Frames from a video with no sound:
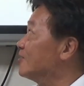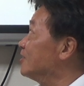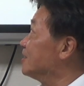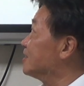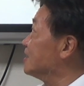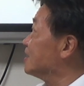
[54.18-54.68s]

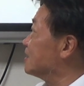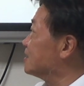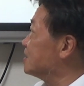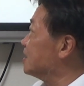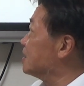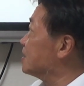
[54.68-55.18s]
这这
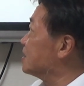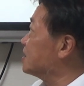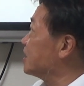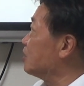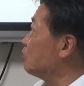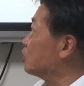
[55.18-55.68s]
这
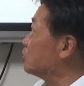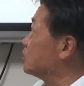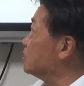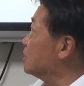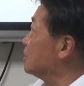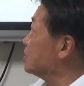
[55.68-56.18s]
下法就是
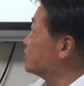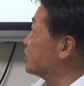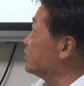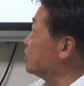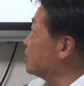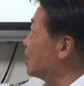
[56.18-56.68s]

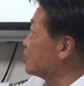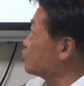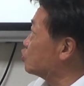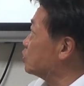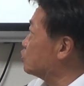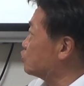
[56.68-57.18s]
真的啊，
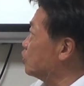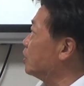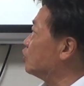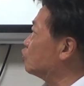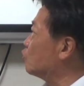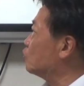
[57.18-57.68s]
水水
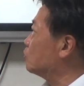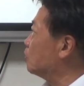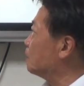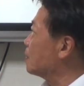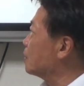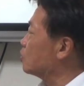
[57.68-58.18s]
很多了，
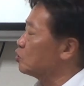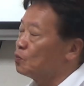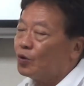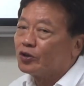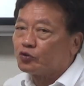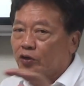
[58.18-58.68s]
吼，是于
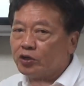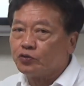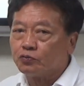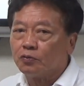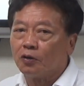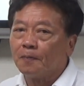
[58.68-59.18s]
万转意
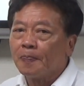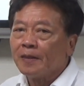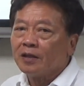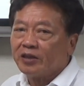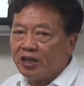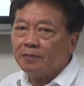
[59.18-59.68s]
思哦。
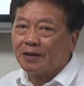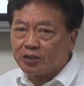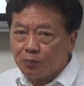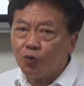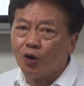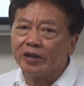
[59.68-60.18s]
甜嘛
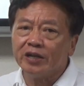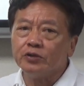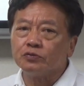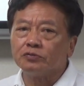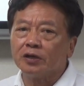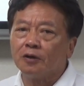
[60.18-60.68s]
是阮的意
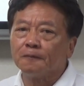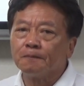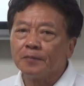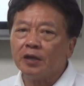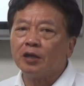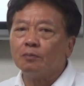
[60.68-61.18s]
思啦吼，
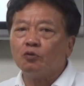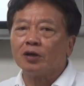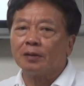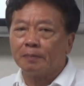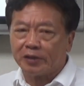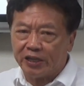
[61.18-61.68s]
已经阮
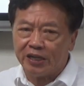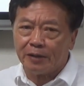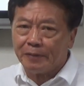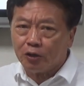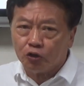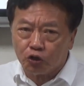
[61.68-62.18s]
了，甜也
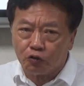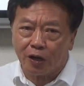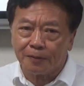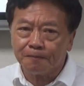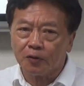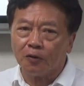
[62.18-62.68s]
卖搁倒
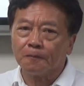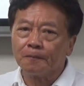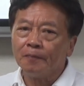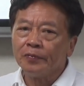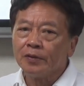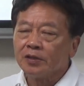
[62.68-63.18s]
啊吼。
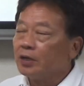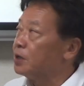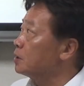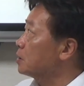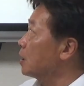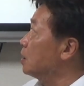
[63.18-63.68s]
这
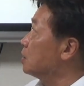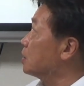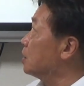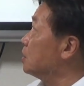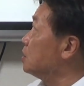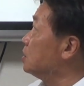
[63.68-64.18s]
第
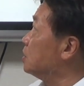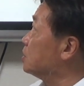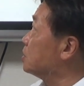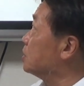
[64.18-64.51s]
第一字的这